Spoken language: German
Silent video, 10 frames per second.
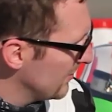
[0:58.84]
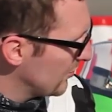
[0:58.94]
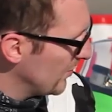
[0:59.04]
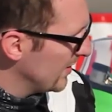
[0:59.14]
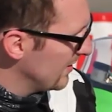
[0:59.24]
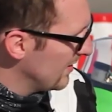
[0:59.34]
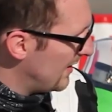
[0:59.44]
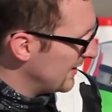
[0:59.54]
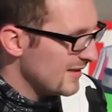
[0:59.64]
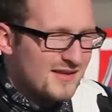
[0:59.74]
schönen
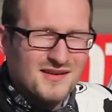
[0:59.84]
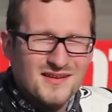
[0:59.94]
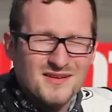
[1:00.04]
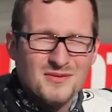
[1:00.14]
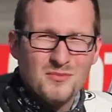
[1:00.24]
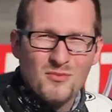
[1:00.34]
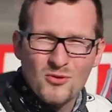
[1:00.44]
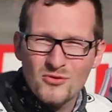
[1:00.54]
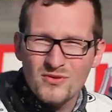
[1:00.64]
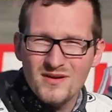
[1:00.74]

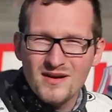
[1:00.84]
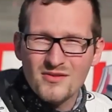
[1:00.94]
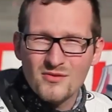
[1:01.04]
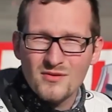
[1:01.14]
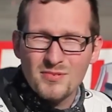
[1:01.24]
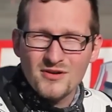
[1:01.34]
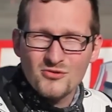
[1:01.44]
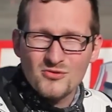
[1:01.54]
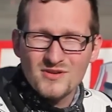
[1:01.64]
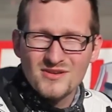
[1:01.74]
1-Liter-Motor, also auch
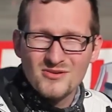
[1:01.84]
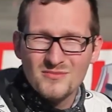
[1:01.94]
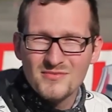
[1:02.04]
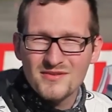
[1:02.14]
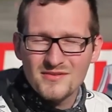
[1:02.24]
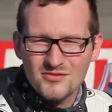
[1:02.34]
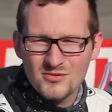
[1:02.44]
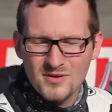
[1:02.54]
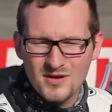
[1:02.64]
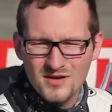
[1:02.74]
Punch untenrum. Das ist
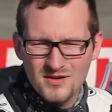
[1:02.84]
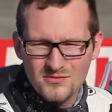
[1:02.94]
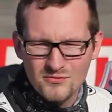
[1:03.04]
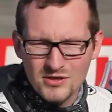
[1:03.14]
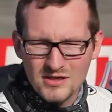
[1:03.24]
schon mal für die